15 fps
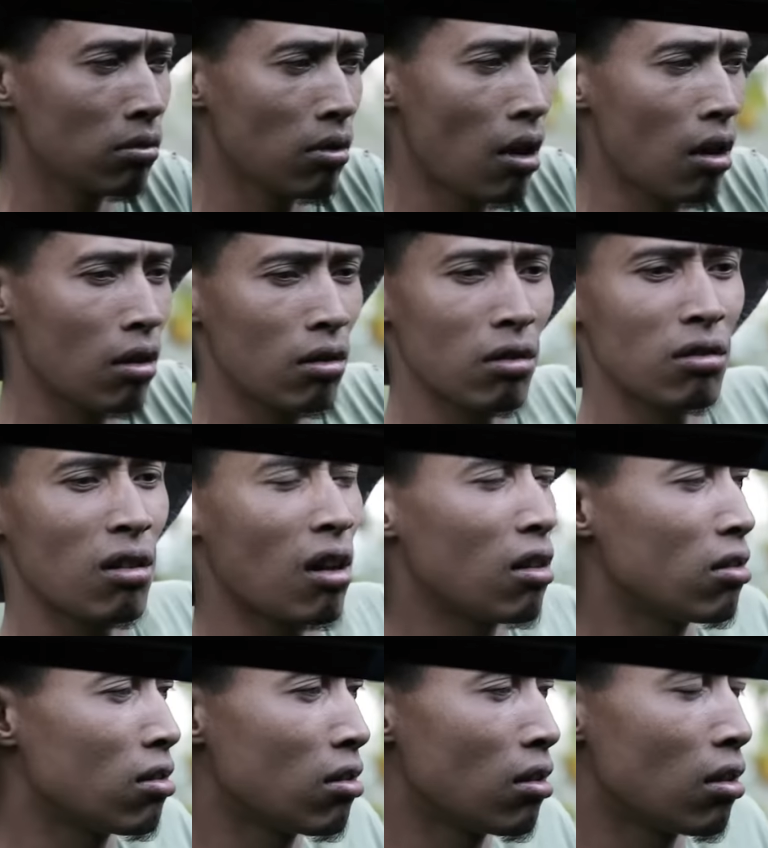Wah, kelar
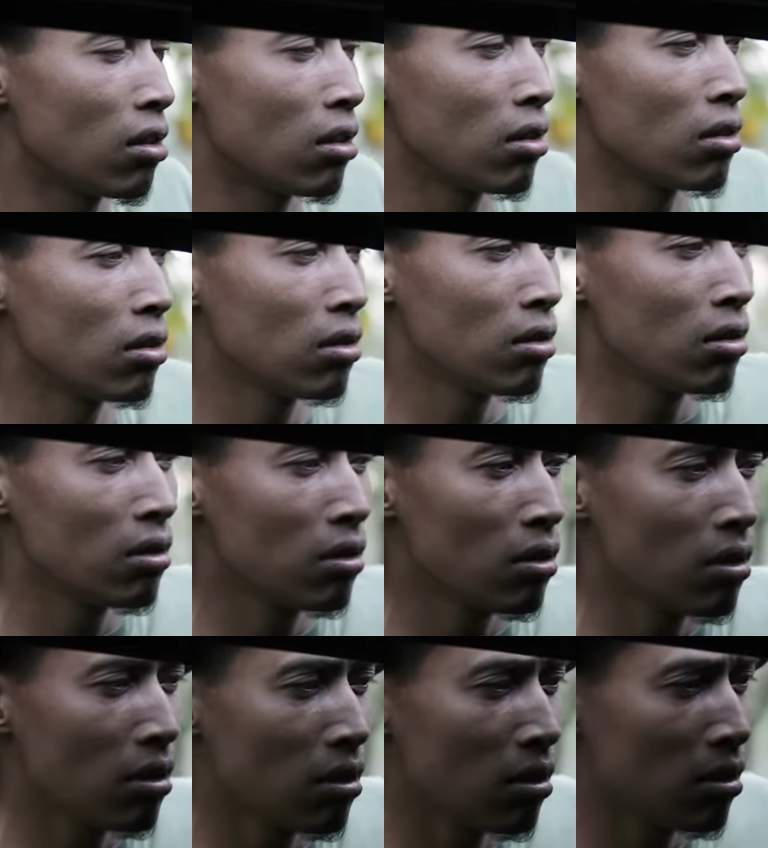deh Wes